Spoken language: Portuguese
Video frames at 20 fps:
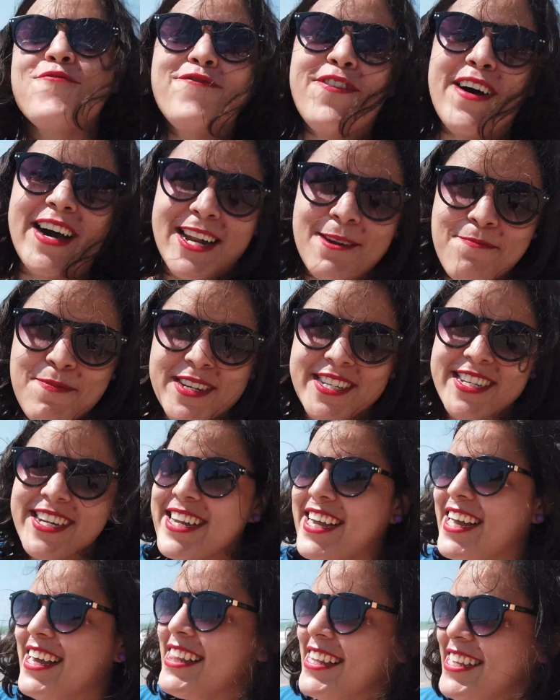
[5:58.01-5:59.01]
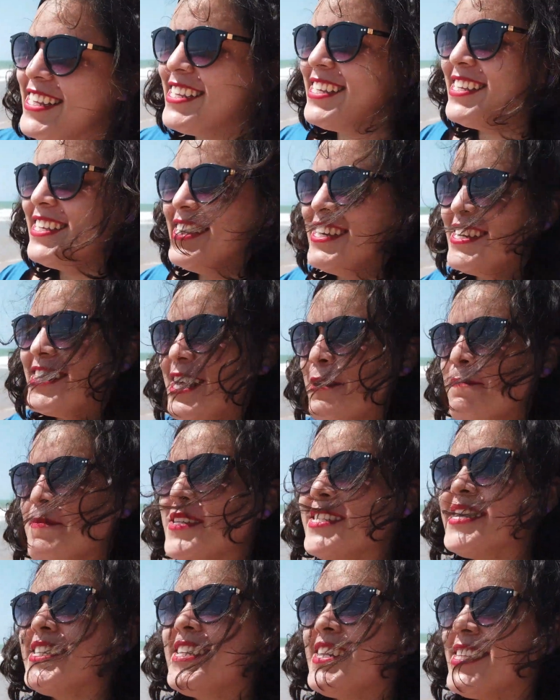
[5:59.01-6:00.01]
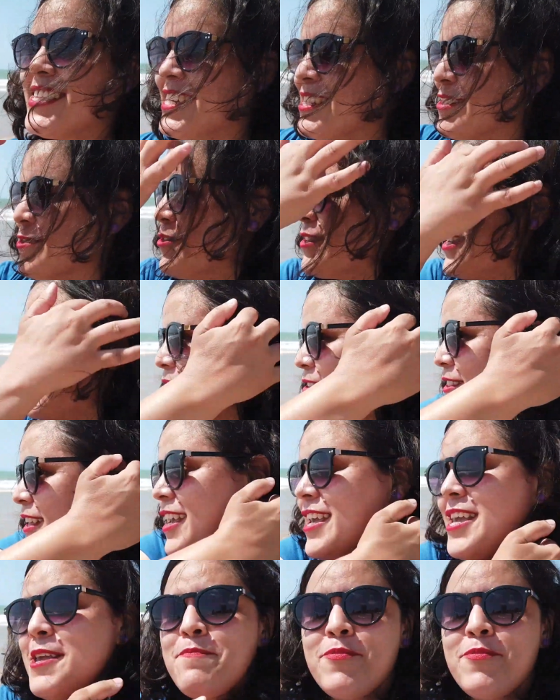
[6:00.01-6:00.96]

com vara para chegar ali na piscina natural, né?